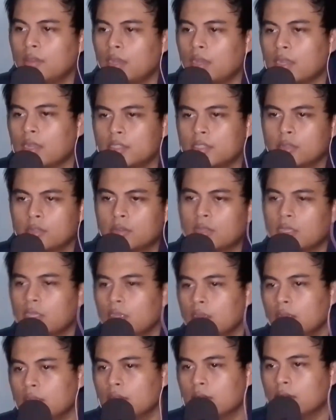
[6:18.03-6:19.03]

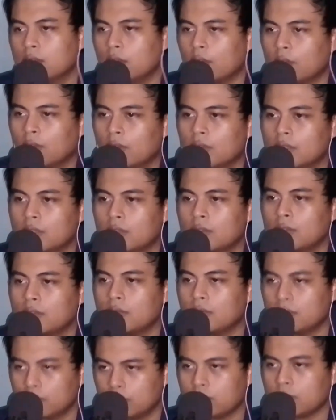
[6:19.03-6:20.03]
Akatsuki, Lokorizon
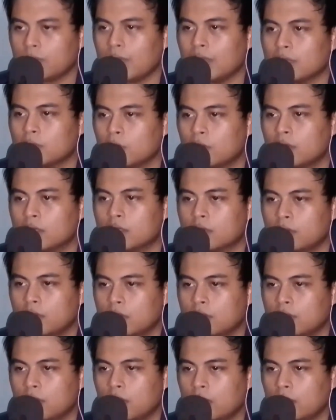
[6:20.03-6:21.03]
masuk list gue
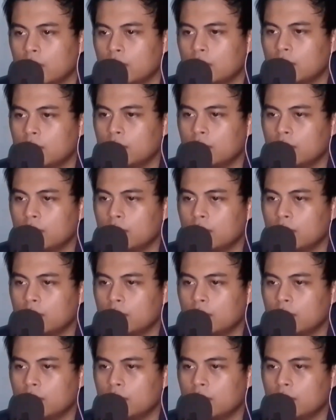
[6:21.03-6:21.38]
juga